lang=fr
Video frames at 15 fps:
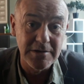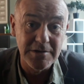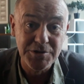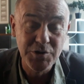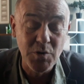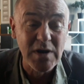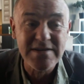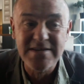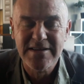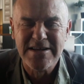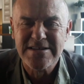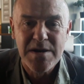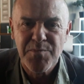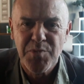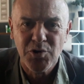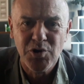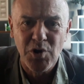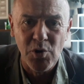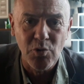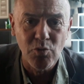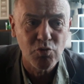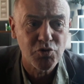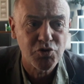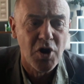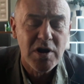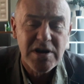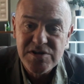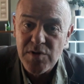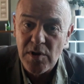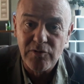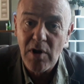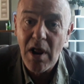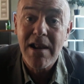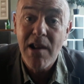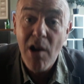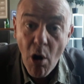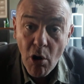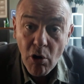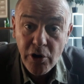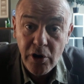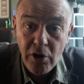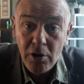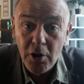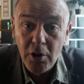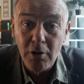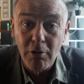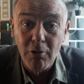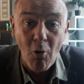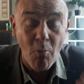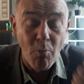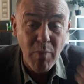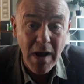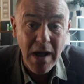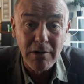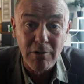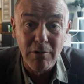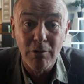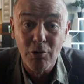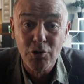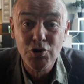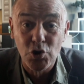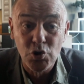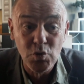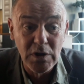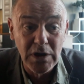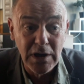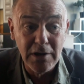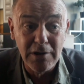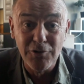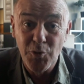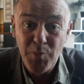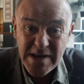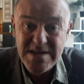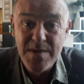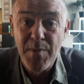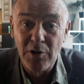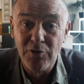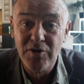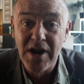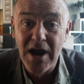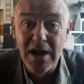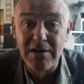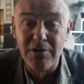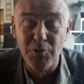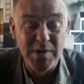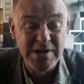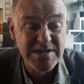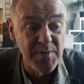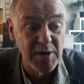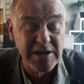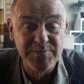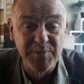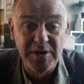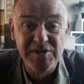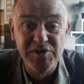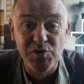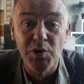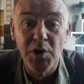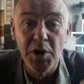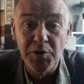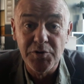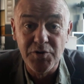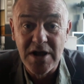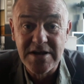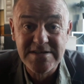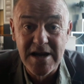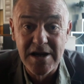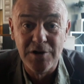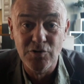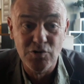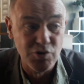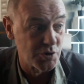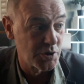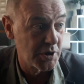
je crois que c'est très important dans l'histoire de la langue qu'on parle aujourd'hui, de passer par le théâtre, de passer par l'expression de la scène du jeu.